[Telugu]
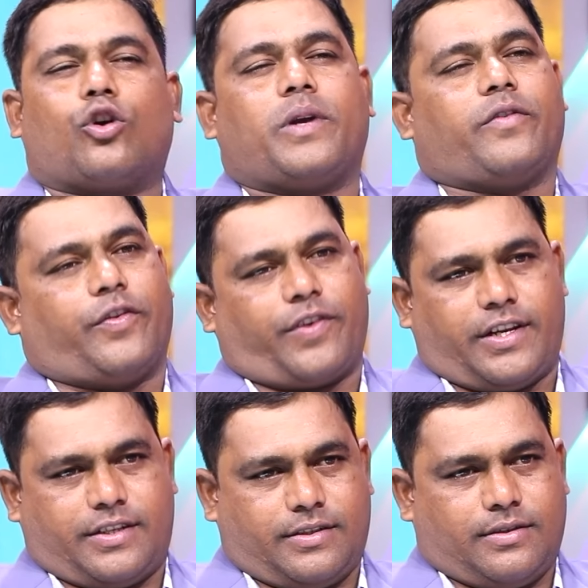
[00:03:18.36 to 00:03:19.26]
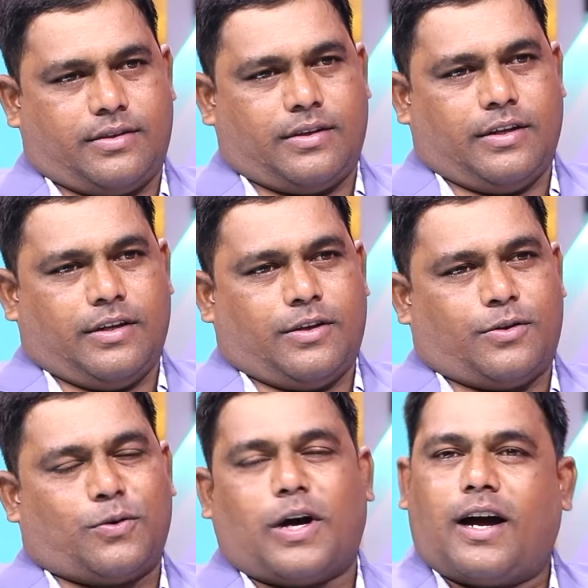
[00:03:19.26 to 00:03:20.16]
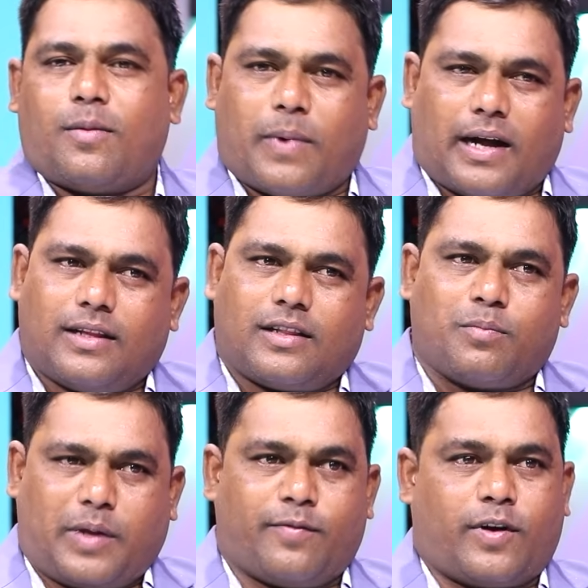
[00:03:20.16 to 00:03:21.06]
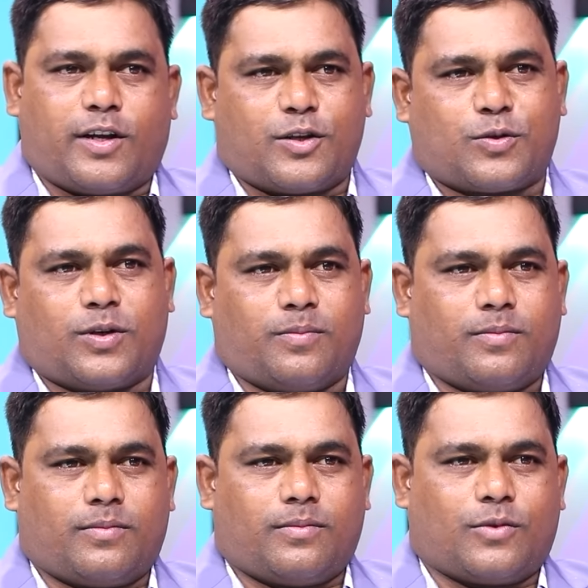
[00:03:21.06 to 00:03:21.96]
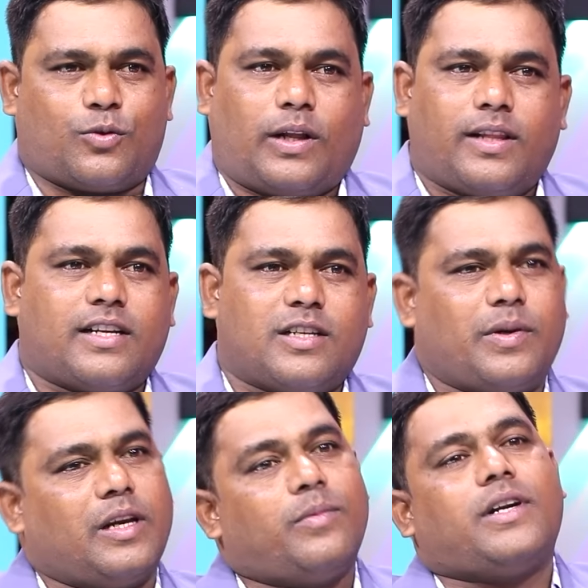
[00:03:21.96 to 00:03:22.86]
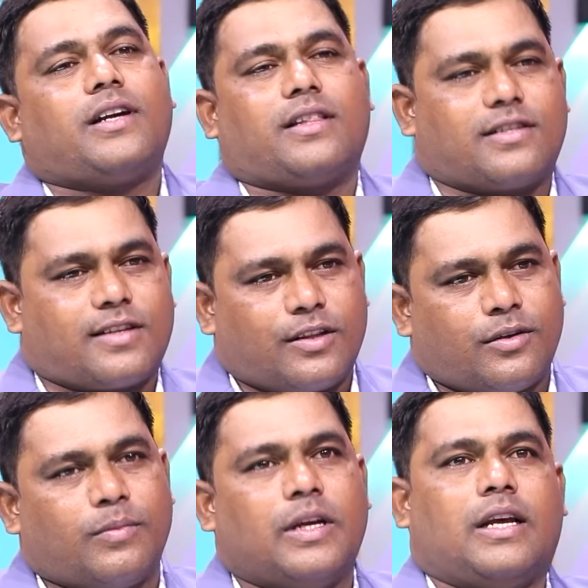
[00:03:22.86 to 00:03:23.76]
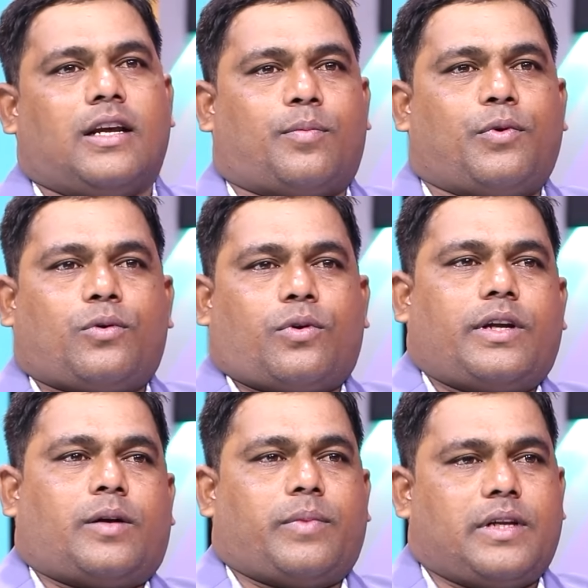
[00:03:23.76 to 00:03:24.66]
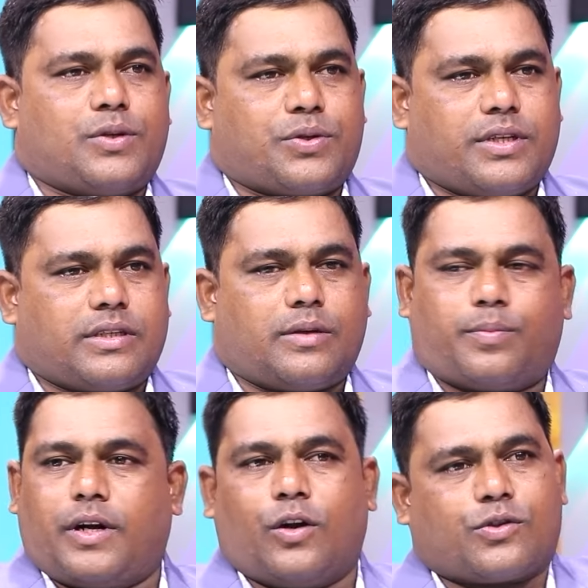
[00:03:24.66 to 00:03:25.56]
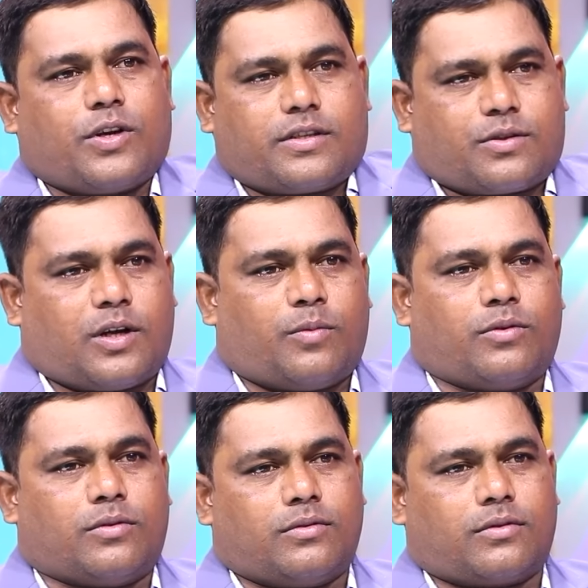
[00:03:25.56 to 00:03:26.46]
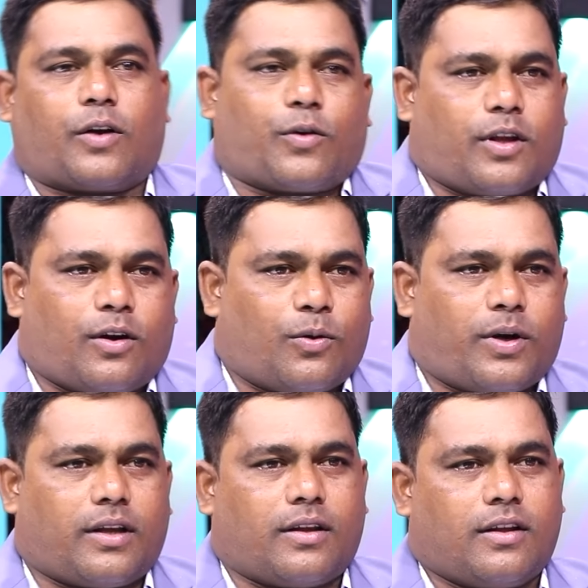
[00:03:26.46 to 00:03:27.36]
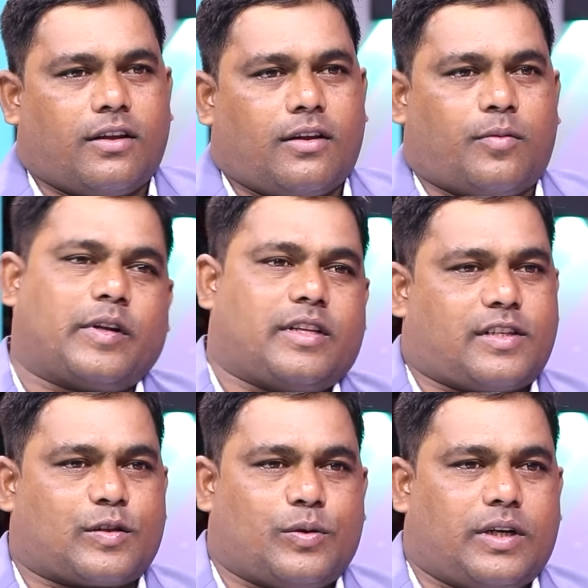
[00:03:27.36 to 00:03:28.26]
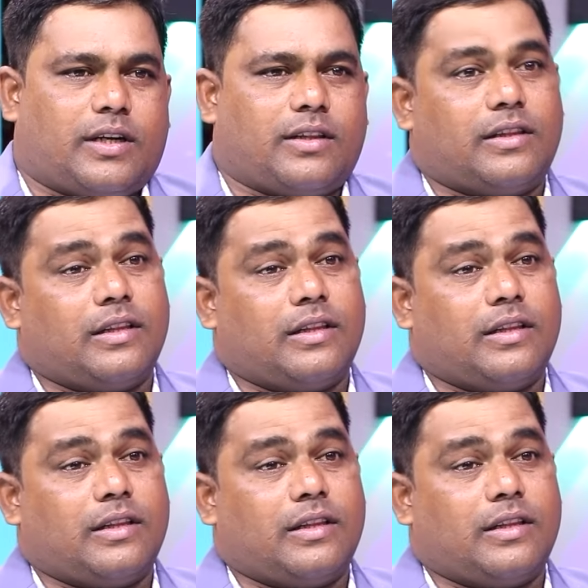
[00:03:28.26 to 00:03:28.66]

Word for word: డాక్యుమెంట్ వెరిఫికేషన్ సో ఆ బాధ్యత మేము వహిస్తున్నాం సో అందుకని చెప్పి లిమిటెడ్ గా తీసుకెళ్తున్నాం ఇప్పుడు కొన్ని కంపెనీస్ వచ్చేసి ప్రీ లో ఇస్తున్నాము తక్కువ ధరలో ఉన్నాయి మీరు తీసేసుకోండి అంటే